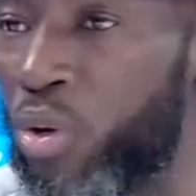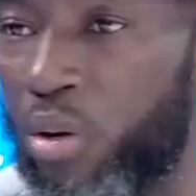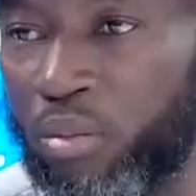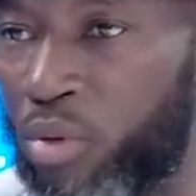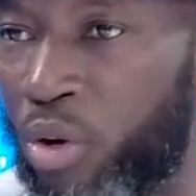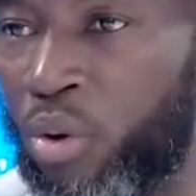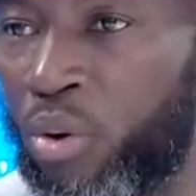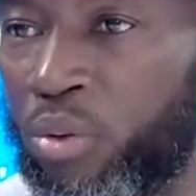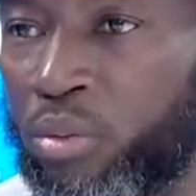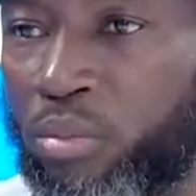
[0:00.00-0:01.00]
non.
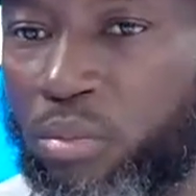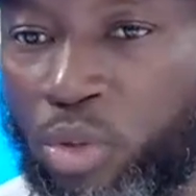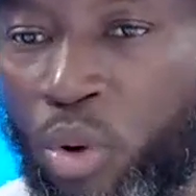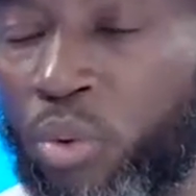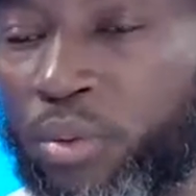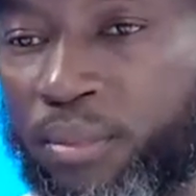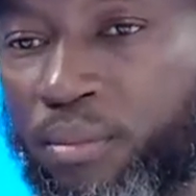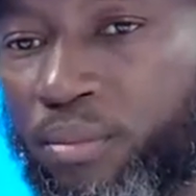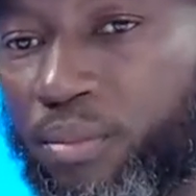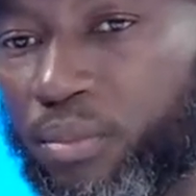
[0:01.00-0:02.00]
Donc,
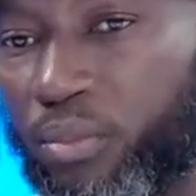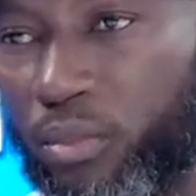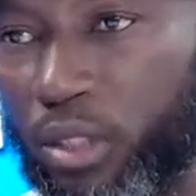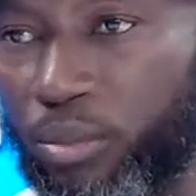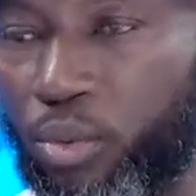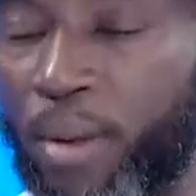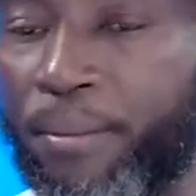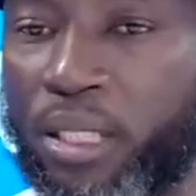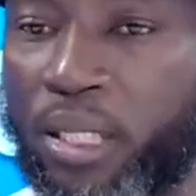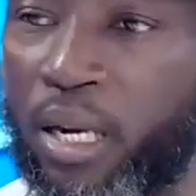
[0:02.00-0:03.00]
pour un
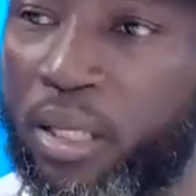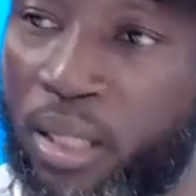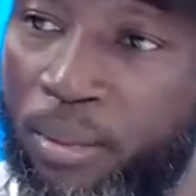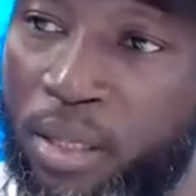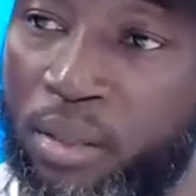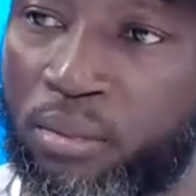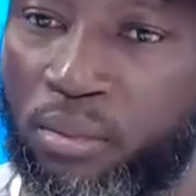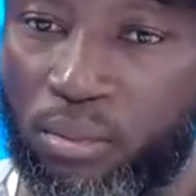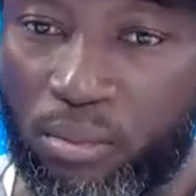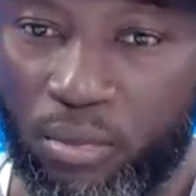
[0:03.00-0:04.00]
président d'assemblée,
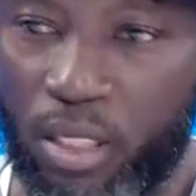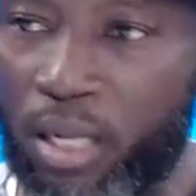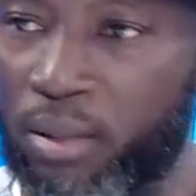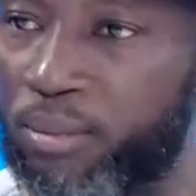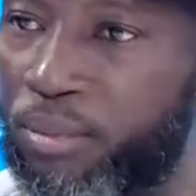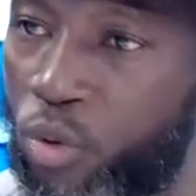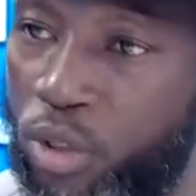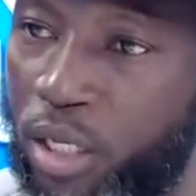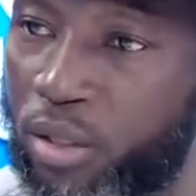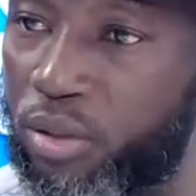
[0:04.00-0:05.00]
entre
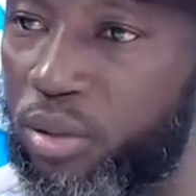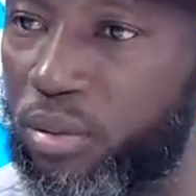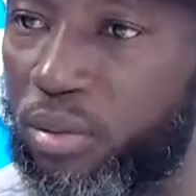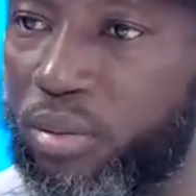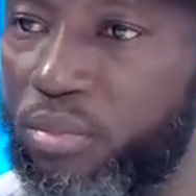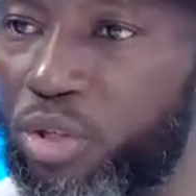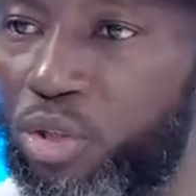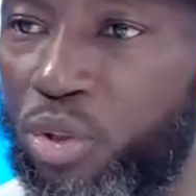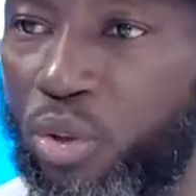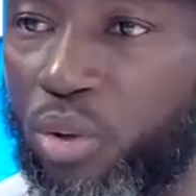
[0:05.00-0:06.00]
audience,
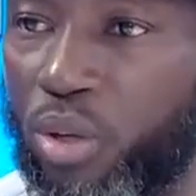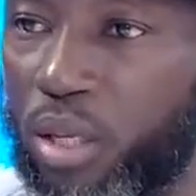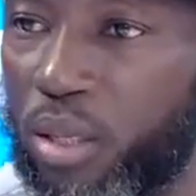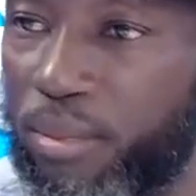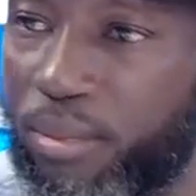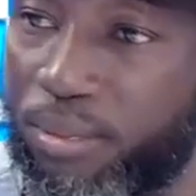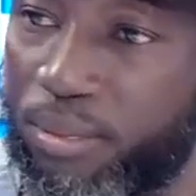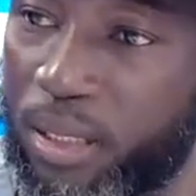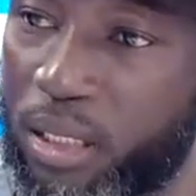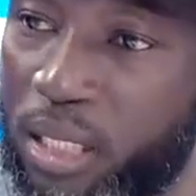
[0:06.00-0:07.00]
mission,
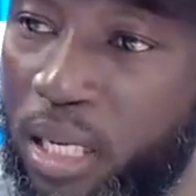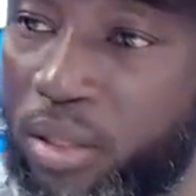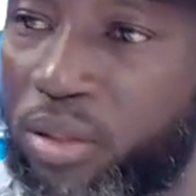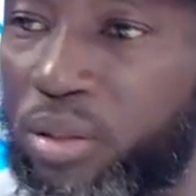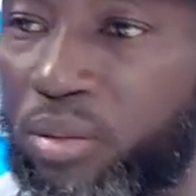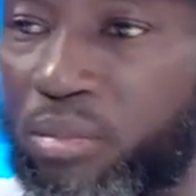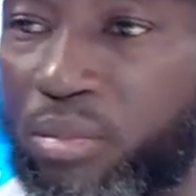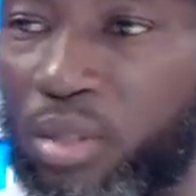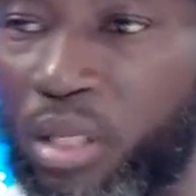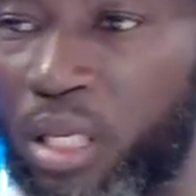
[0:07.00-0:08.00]
présidence
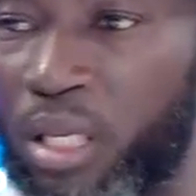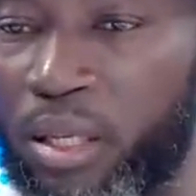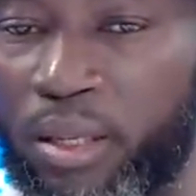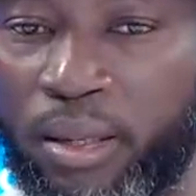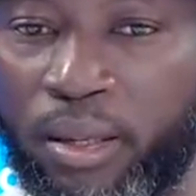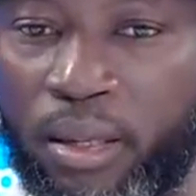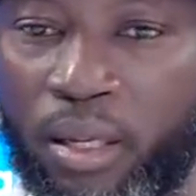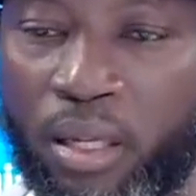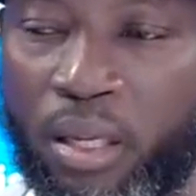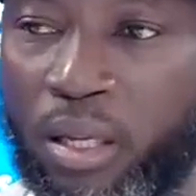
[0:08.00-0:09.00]

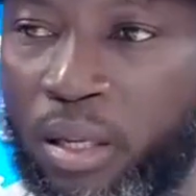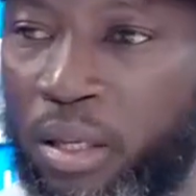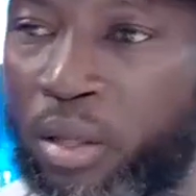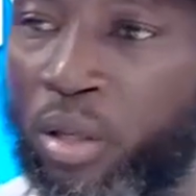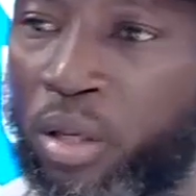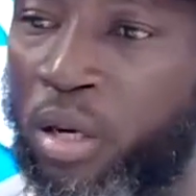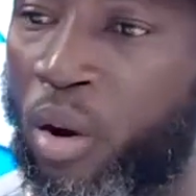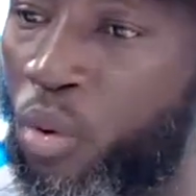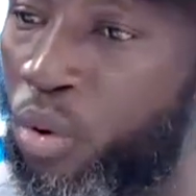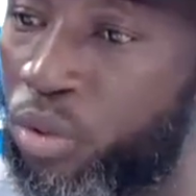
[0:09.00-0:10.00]
et,
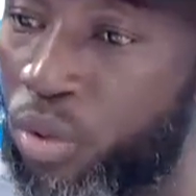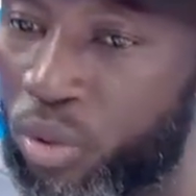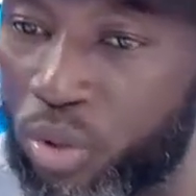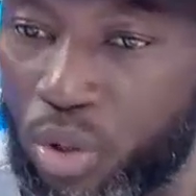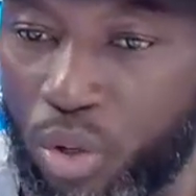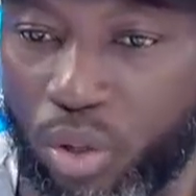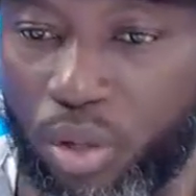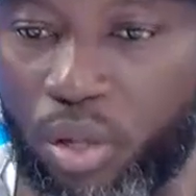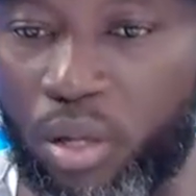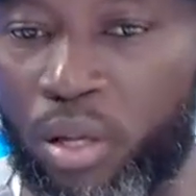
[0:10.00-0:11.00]
rencontre
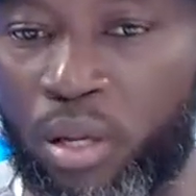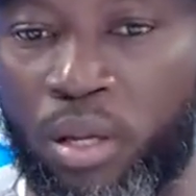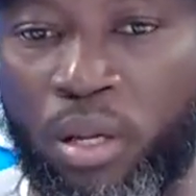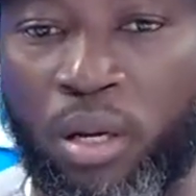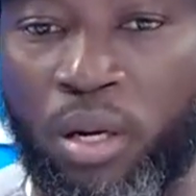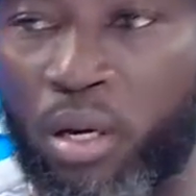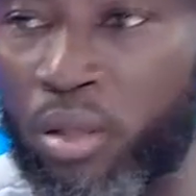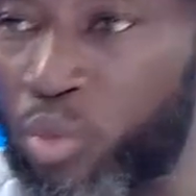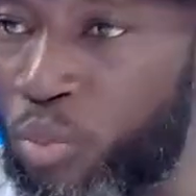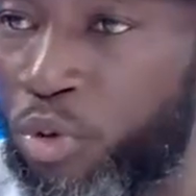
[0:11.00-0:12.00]
euh, à
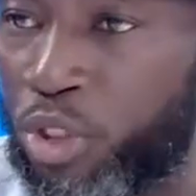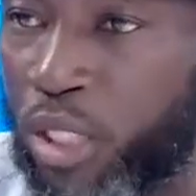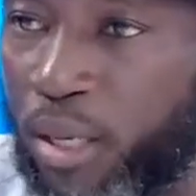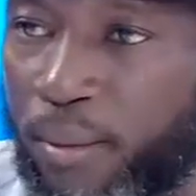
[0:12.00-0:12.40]
tout bout de champ,